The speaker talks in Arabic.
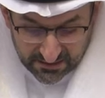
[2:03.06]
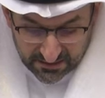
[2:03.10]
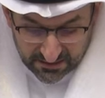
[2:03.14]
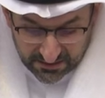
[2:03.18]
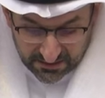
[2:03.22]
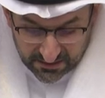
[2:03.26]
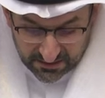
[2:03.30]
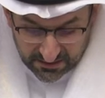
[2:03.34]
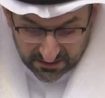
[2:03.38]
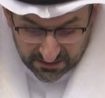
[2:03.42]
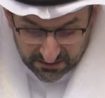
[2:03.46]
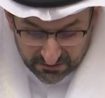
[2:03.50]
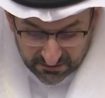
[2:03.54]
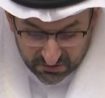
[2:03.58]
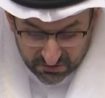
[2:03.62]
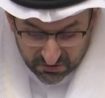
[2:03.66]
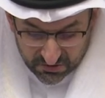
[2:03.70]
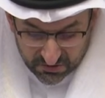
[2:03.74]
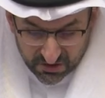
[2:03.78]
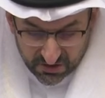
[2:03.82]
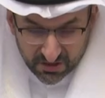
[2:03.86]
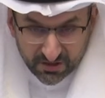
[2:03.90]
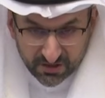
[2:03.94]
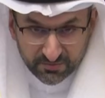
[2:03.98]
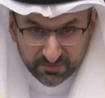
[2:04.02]
آه،
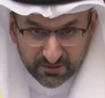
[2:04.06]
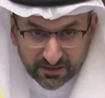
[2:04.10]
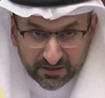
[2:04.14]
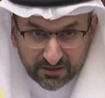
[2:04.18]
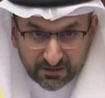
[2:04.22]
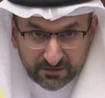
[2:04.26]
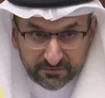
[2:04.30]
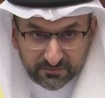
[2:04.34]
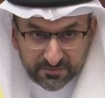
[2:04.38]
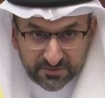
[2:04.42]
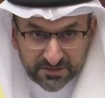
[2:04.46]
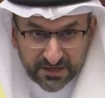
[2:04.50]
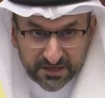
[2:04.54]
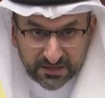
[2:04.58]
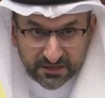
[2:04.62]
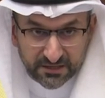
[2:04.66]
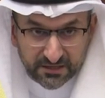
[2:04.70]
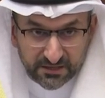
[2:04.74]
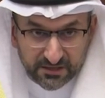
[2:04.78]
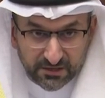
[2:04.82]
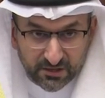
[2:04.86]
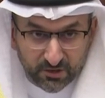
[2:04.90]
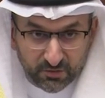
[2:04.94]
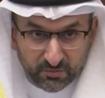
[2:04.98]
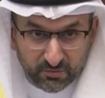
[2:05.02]
تتابع
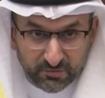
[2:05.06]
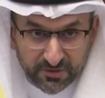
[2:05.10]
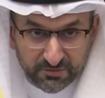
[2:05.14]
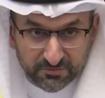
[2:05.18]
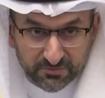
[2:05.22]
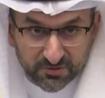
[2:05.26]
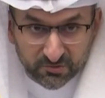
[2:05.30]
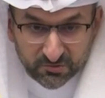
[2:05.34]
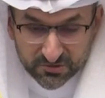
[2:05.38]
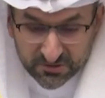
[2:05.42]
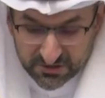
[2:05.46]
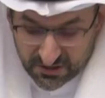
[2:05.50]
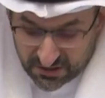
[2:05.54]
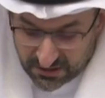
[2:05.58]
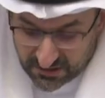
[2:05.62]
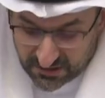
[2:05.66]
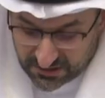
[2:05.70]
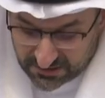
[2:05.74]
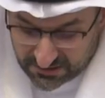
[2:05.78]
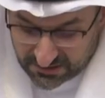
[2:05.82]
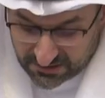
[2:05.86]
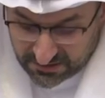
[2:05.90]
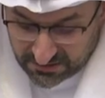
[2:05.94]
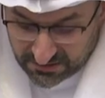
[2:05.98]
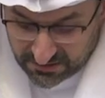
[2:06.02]
بشكل يومي من
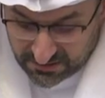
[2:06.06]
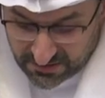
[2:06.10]
وزارتنا